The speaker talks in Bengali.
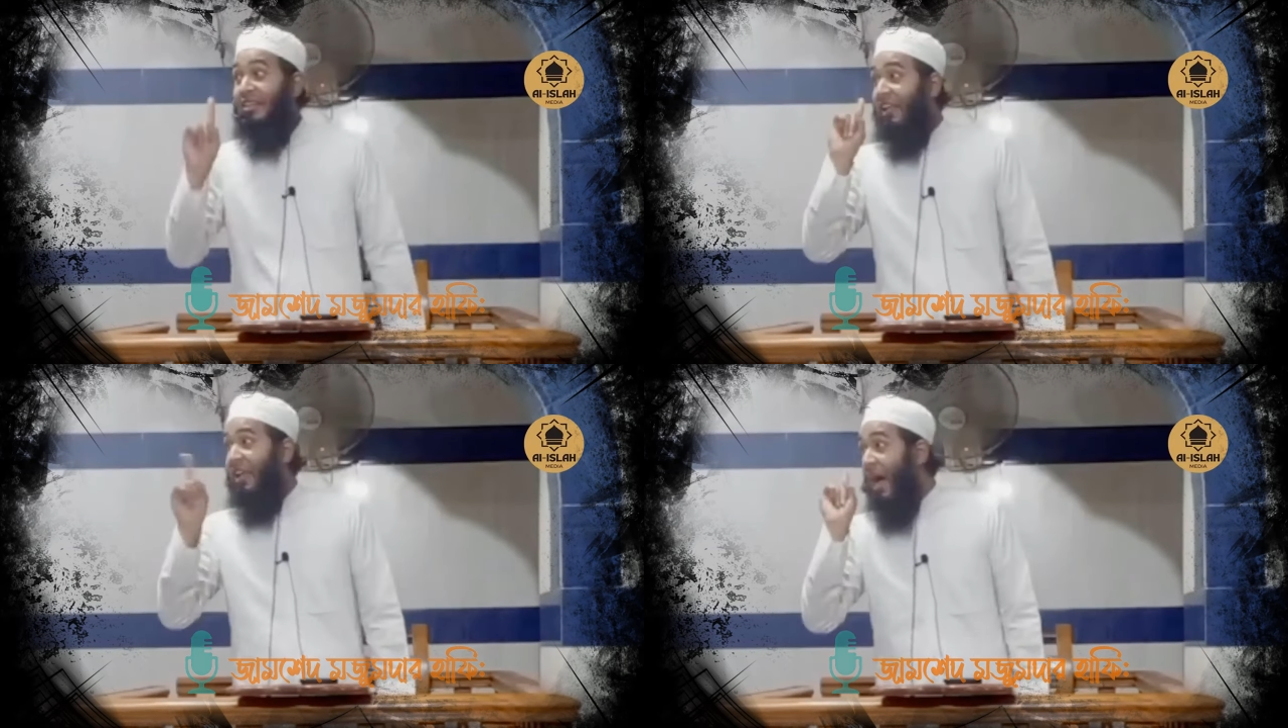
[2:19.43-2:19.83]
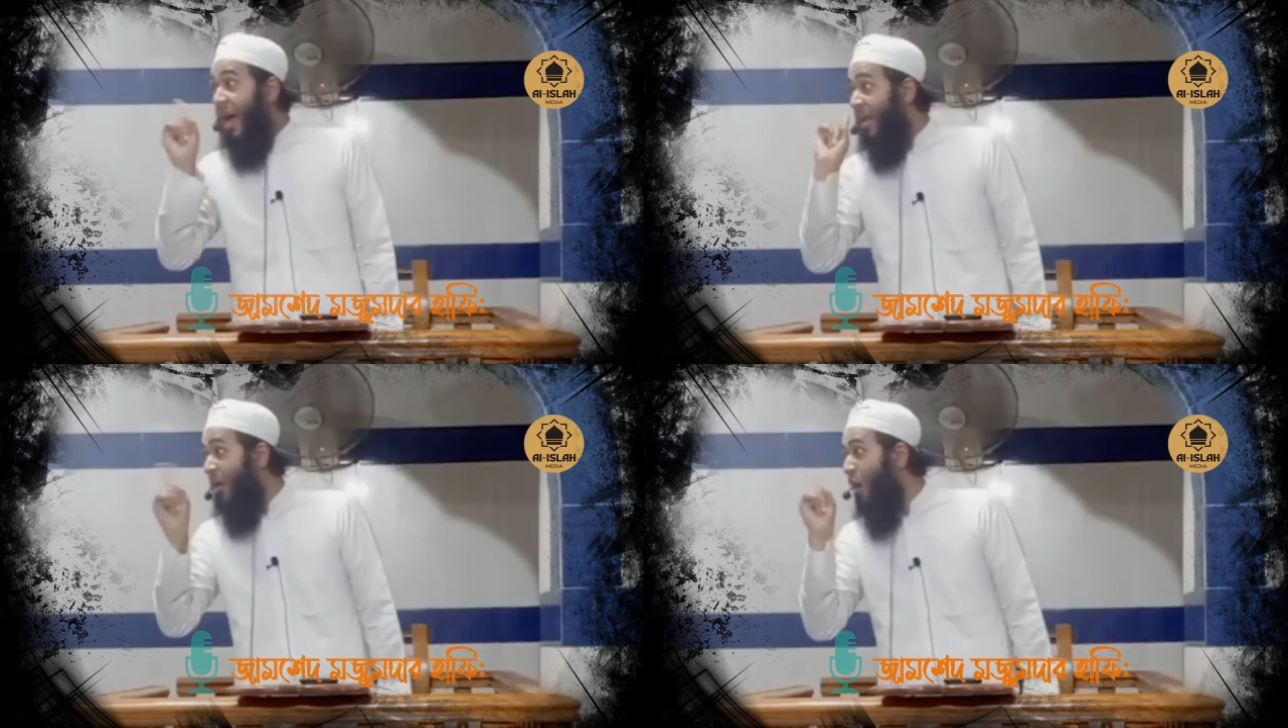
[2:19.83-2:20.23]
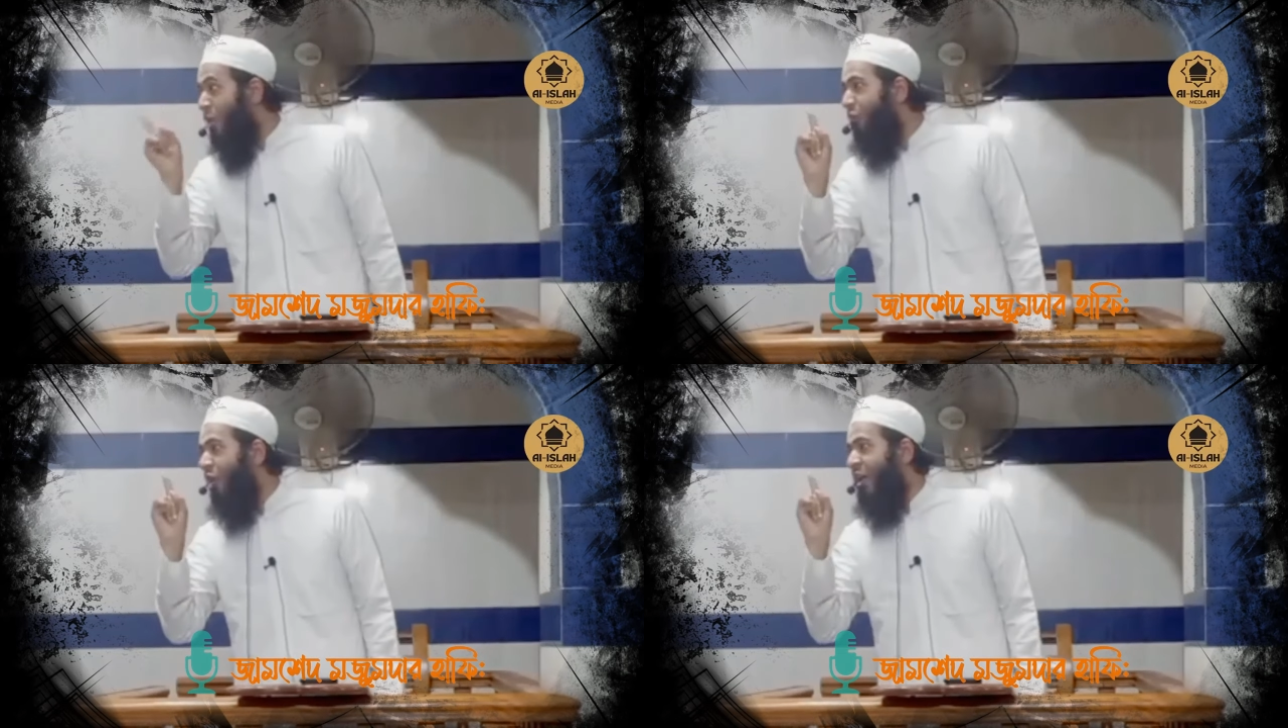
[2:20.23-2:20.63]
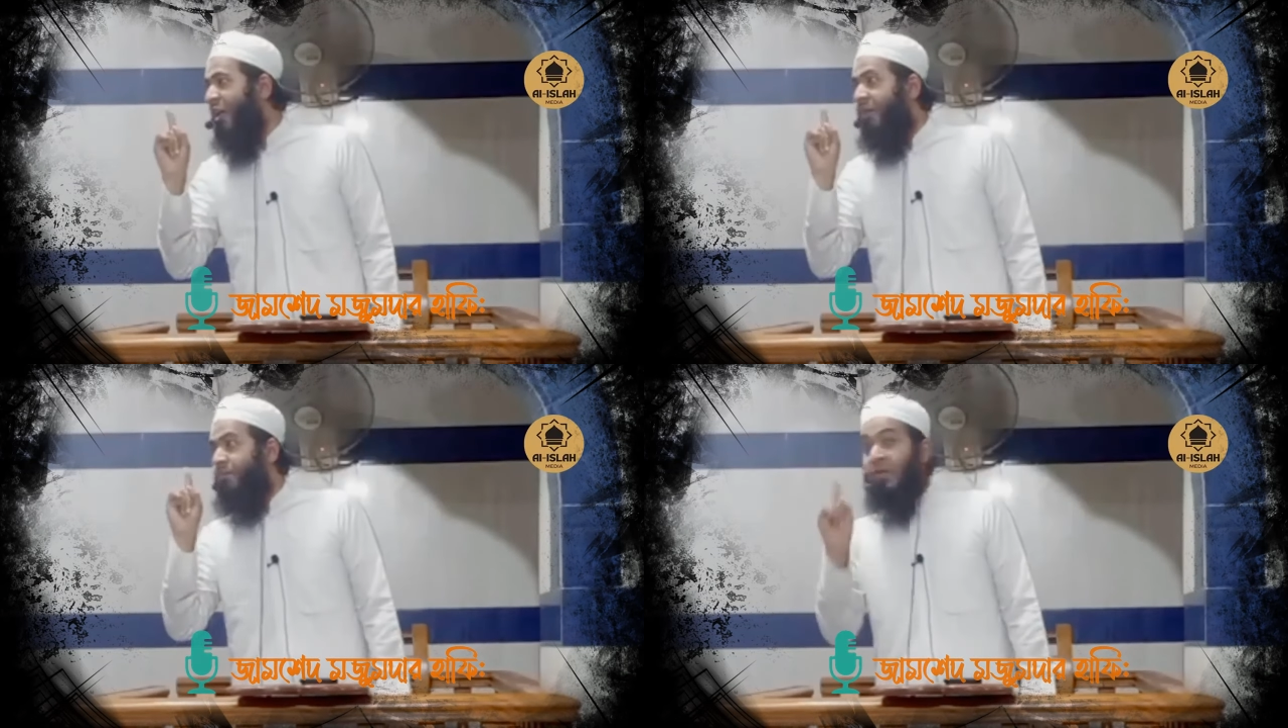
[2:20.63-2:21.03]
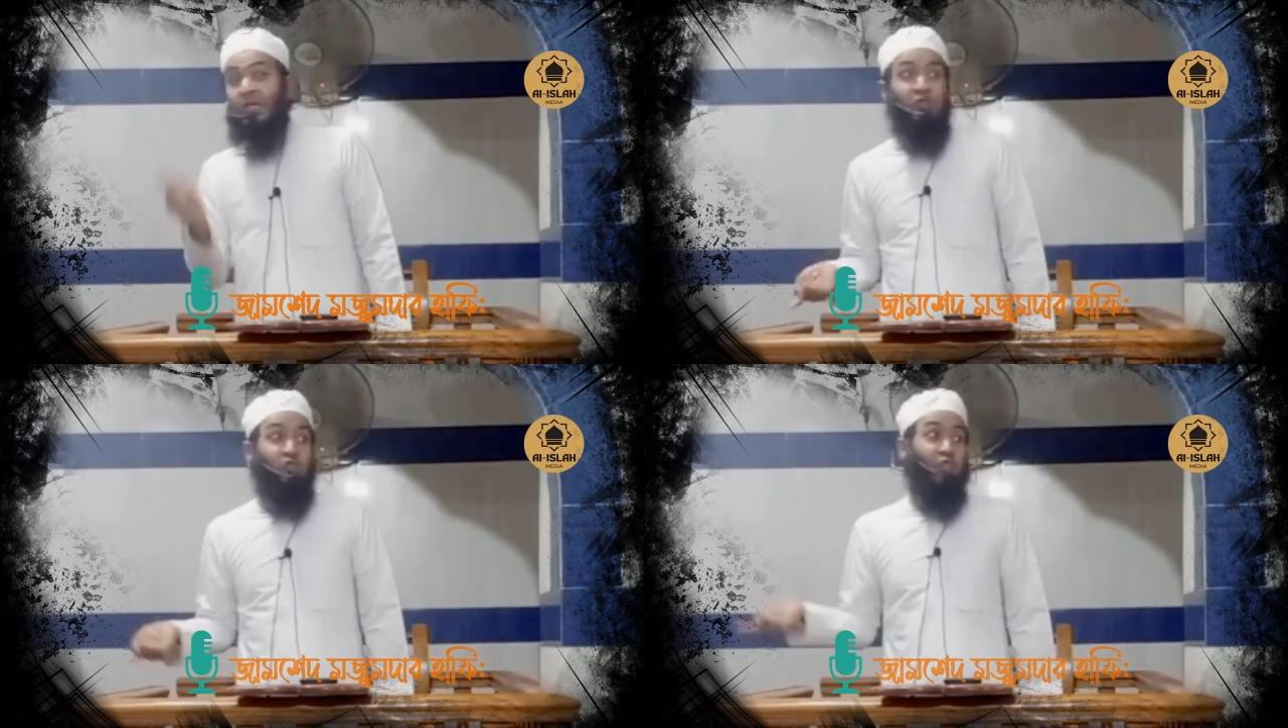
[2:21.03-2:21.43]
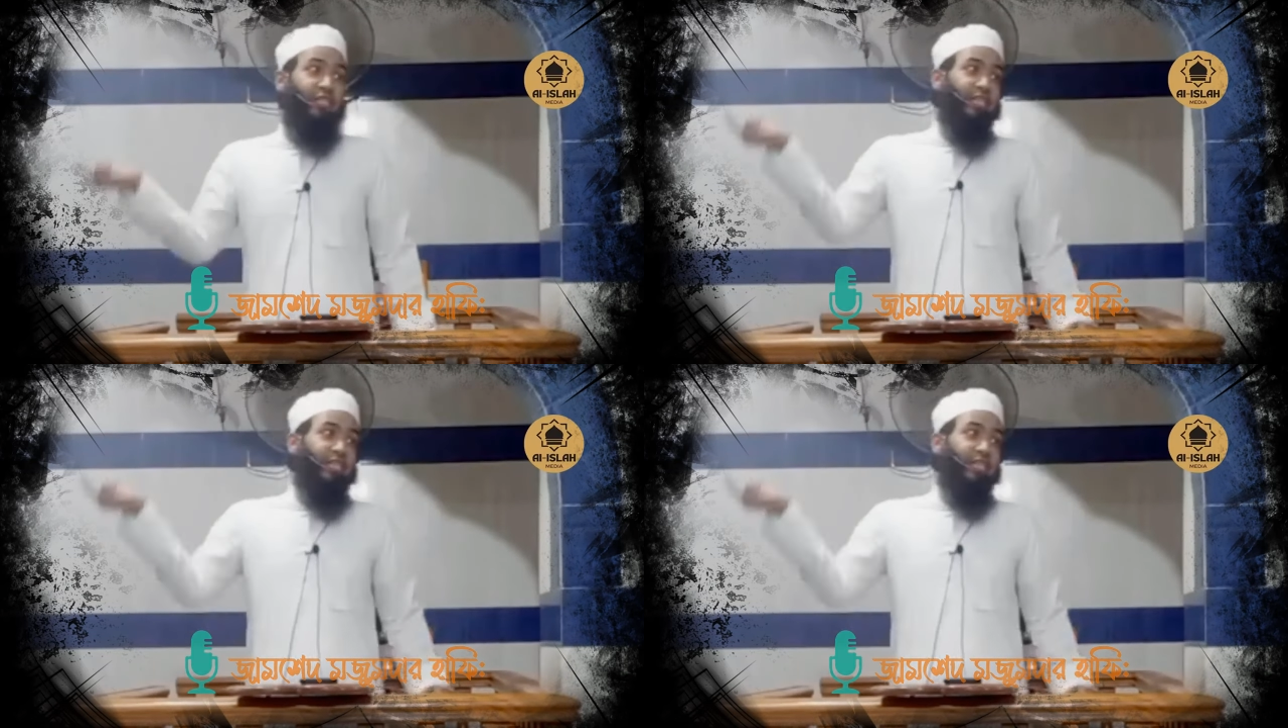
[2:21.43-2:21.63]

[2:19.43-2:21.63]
না নেওয়ার ফলে তিনি